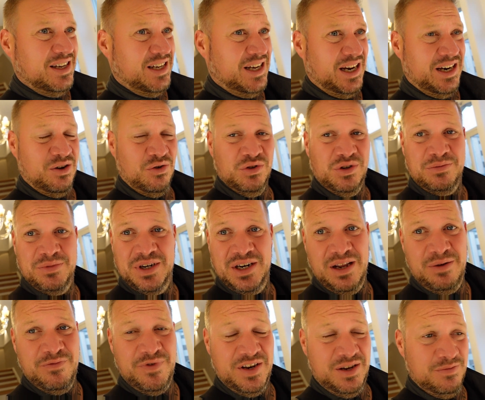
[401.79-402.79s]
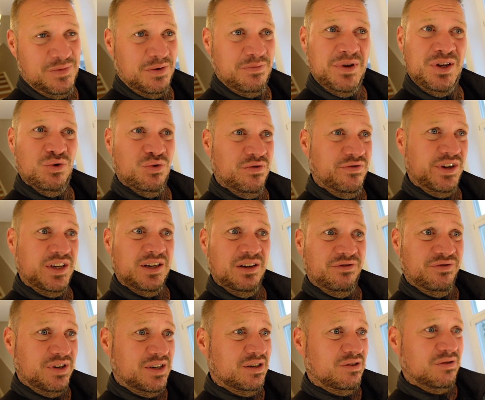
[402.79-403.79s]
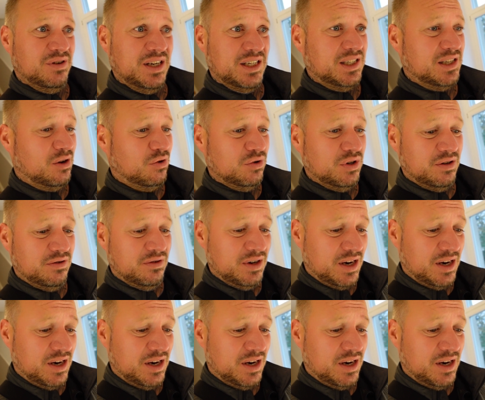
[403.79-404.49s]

Ich kann auch damit leben, wenn jemand mich unwichtig findet und lässt auch eine